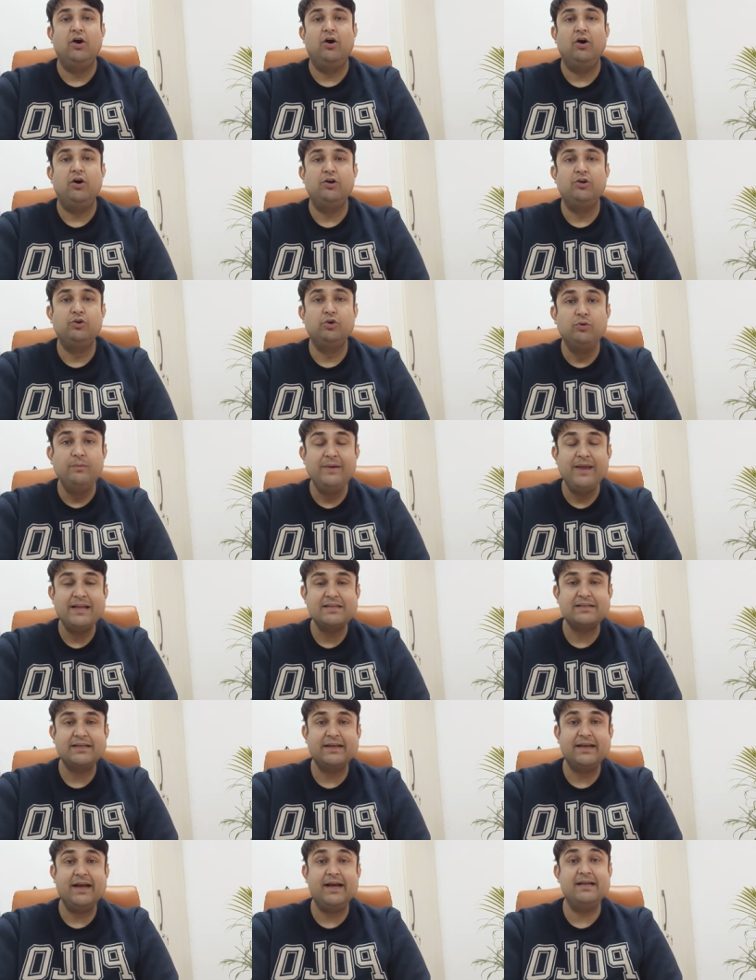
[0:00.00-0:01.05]
और टू बी
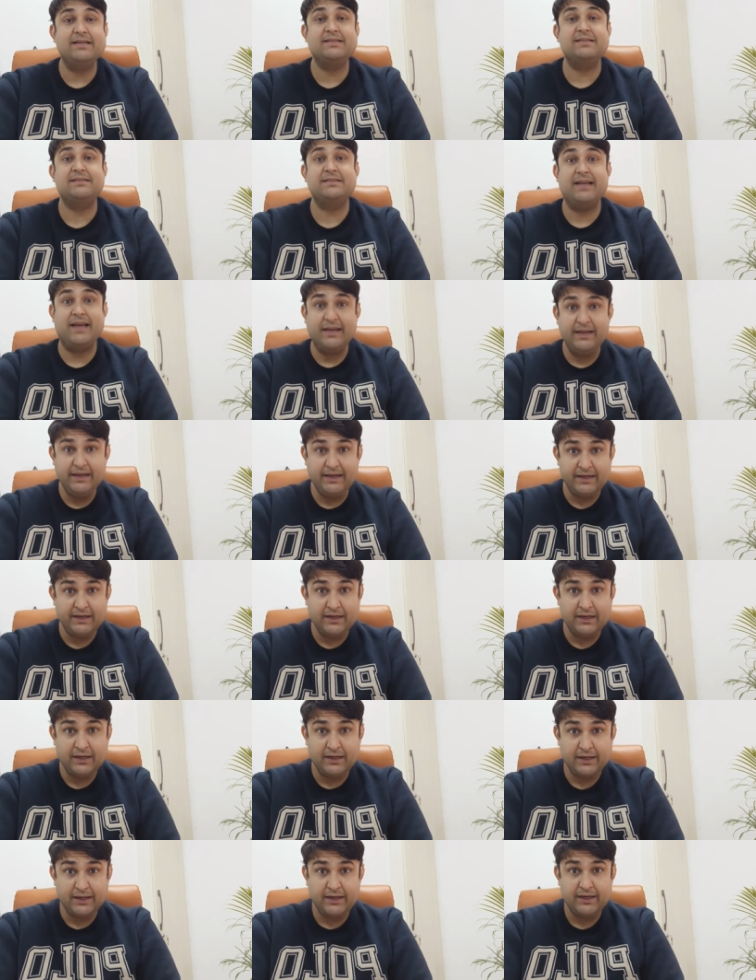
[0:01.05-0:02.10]
एच के कहा है सैनिक
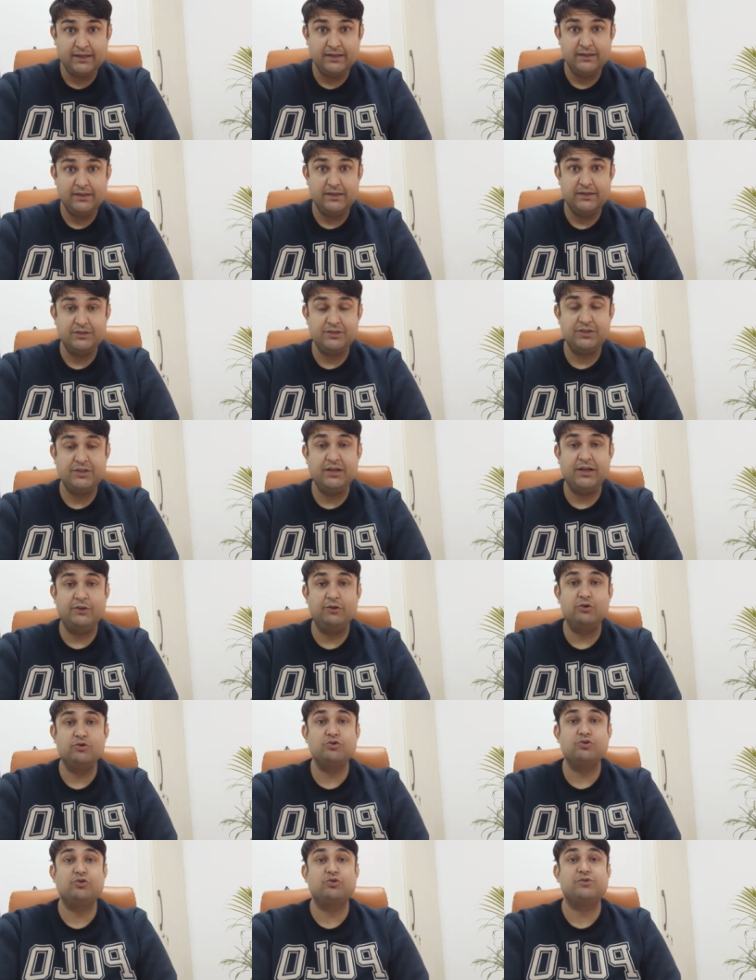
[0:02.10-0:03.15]
नगर के अंदर जी हाँ
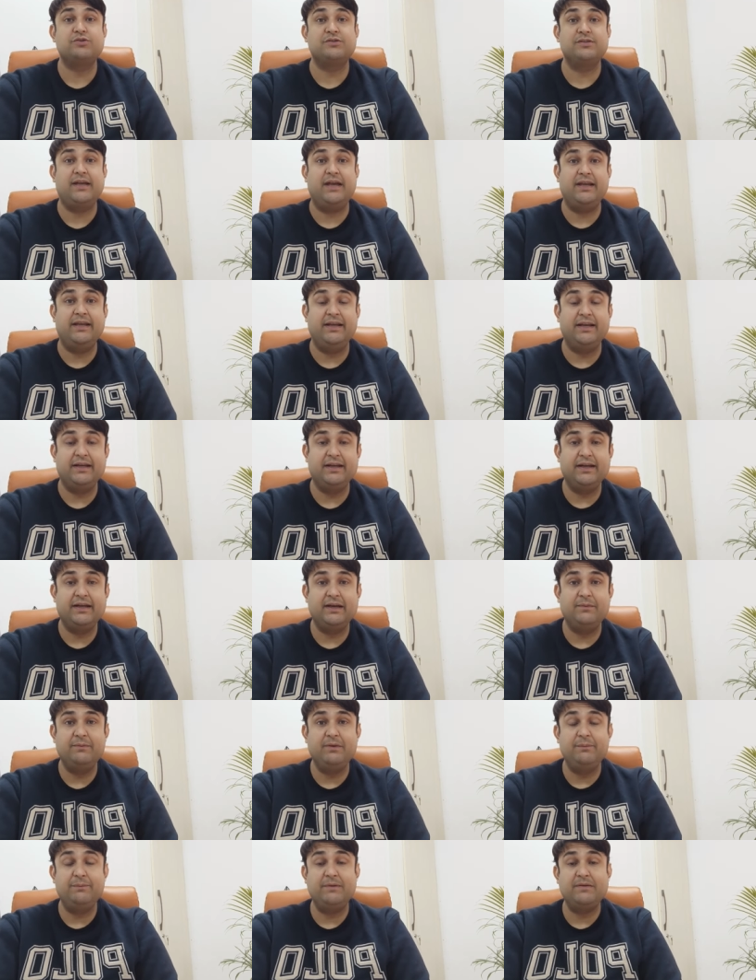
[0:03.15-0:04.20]
दोस्तों सैनिक
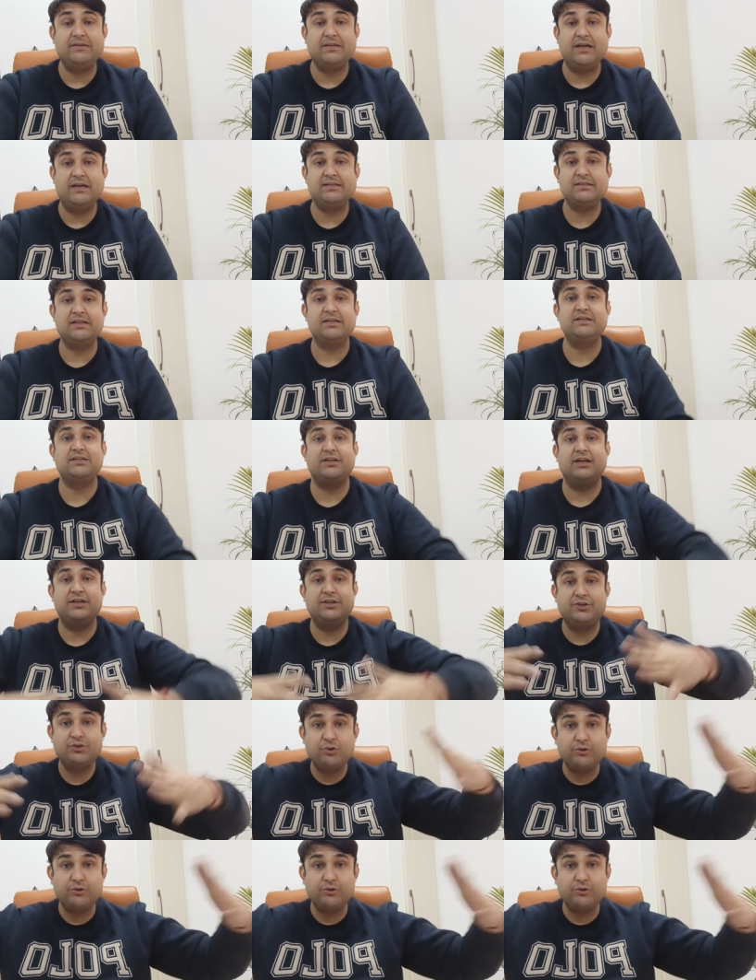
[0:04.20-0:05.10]
नगर में 50 गज का